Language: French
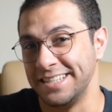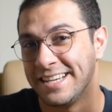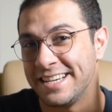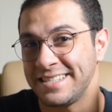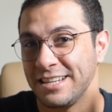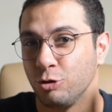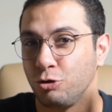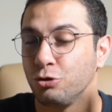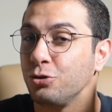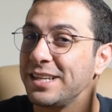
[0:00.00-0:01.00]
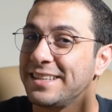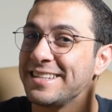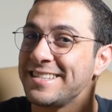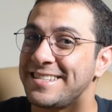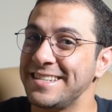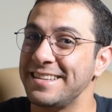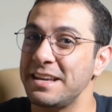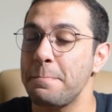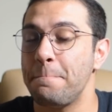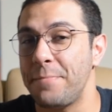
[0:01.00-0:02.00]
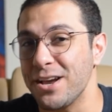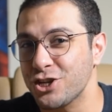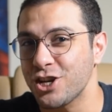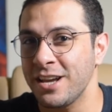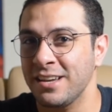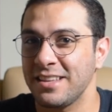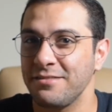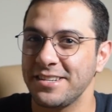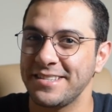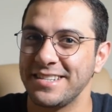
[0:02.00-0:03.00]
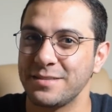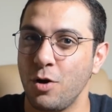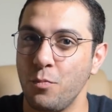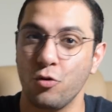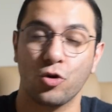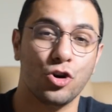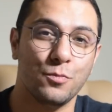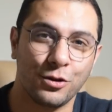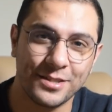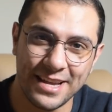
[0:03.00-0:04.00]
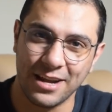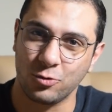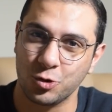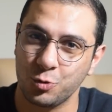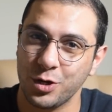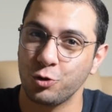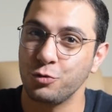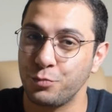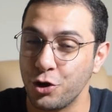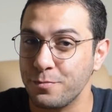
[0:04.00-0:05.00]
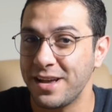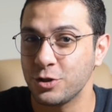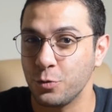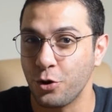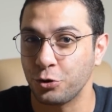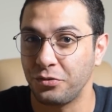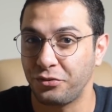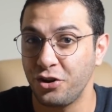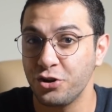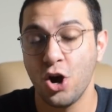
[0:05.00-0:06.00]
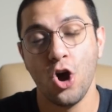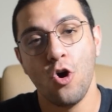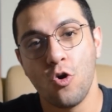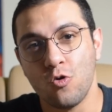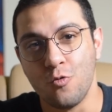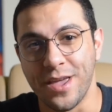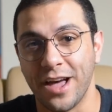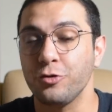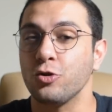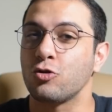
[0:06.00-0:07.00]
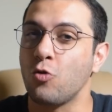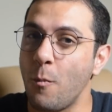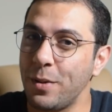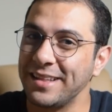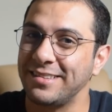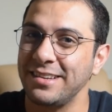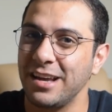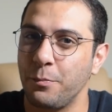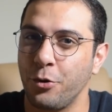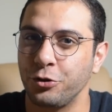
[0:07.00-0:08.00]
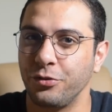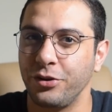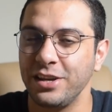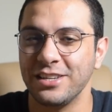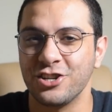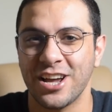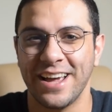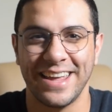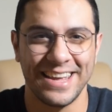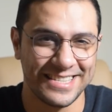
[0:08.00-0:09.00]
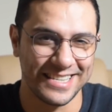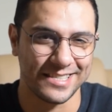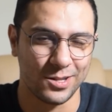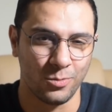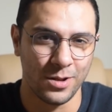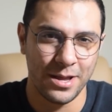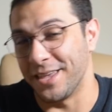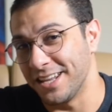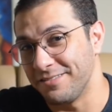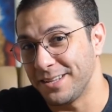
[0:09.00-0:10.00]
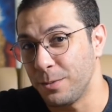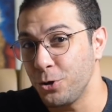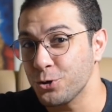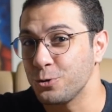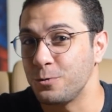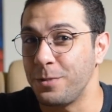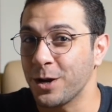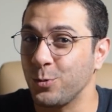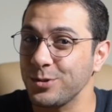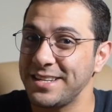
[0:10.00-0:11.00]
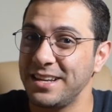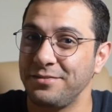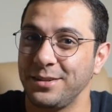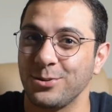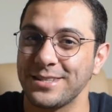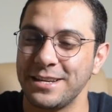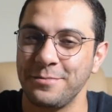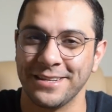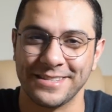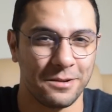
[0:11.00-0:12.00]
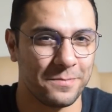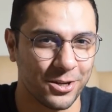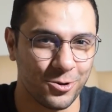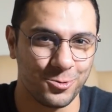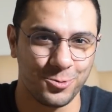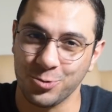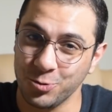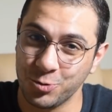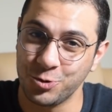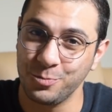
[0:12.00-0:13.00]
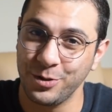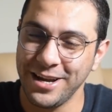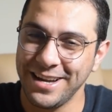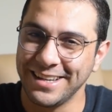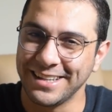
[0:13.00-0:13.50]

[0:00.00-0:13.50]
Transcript: L'idée c'est de te donner des idées pas chères d'investissement pour commencer à construire une bonne base de portefeuille ou bien de compléter un portefeuille déjà existant. Bien évidemment, je ne suis pas conseiller financier, mais un simple inconnu sur YouTube